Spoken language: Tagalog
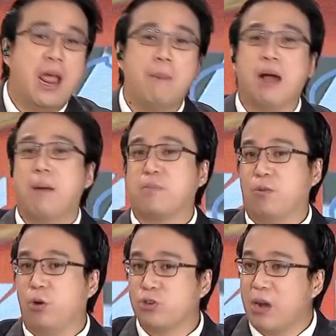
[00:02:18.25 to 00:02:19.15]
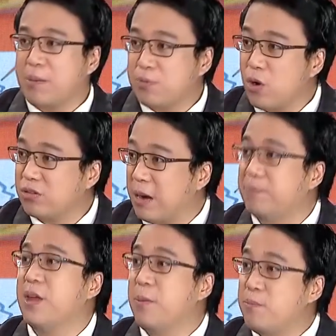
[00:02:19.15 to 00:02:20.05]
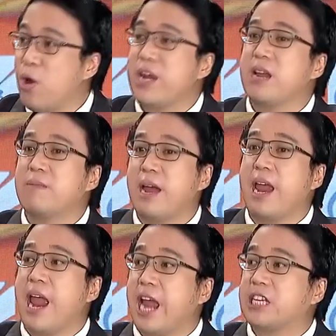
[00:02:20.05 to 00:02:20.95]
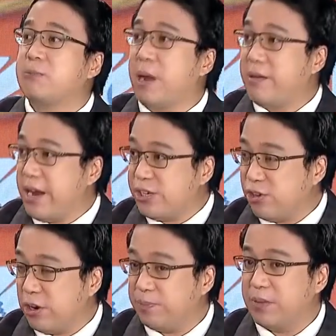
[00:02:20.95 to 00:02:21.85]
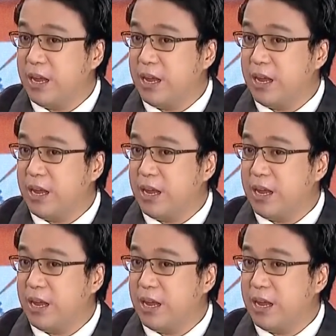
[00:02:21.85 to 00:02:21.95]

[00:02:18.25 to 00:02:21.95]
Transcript: mga promotional program, pwedeng may expiration.